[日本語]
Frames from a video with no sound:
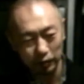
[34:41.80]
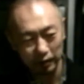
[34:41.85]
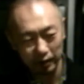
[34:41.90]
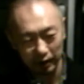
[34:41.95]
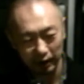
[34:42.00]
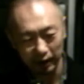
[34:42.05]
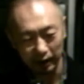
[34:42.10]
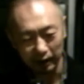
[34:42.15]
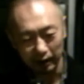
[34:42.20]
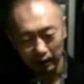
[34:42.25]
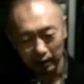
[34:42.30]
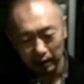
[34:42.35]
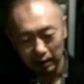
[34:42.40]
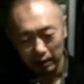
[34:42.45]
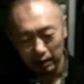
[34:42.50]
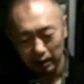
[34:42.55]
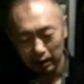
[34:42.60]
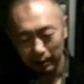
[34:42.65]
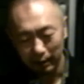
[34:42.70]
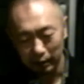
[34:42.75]

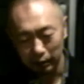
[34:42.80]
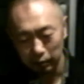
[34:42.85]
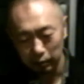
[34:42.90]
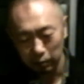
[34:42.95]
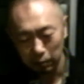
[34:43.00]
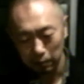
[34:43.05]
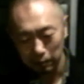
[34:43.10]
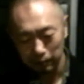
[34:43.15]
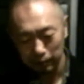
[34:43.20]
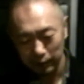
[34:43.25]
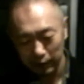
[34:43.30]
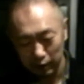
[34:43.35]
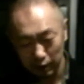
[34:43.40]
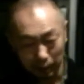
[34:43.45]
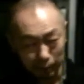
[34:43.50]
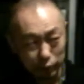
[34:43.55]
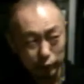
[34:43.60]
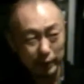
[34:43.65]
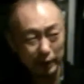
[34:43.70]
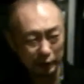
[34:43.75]
に、その
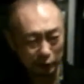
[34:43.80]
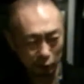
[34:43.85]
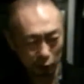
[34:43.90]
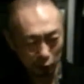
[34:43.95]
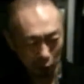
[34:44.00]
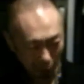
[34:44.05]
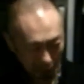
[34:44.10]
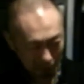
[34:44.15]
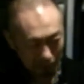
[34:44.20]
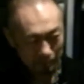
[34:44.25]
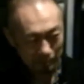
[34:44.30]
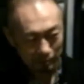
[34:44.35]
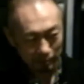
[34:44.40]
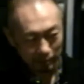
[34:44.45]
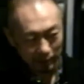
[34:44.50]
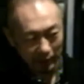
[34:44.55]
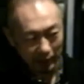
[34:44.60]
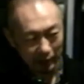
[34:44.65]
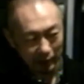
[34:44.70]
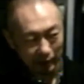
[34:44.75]
スラップベースの音、
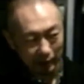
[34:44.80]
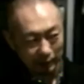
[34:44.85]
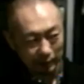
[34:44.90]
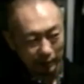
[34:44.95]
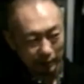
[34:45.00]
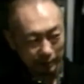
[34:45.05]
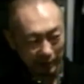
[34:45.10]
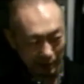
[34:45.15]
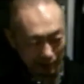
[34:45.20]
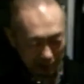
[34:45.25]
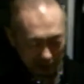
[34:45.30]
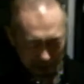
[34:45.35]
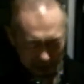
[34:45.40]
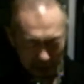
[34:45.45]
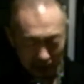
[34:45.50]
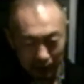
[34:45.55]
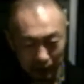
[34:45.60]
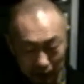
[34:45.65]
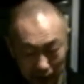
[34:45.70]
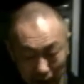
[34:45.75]
ベンベンベンベンベンっていう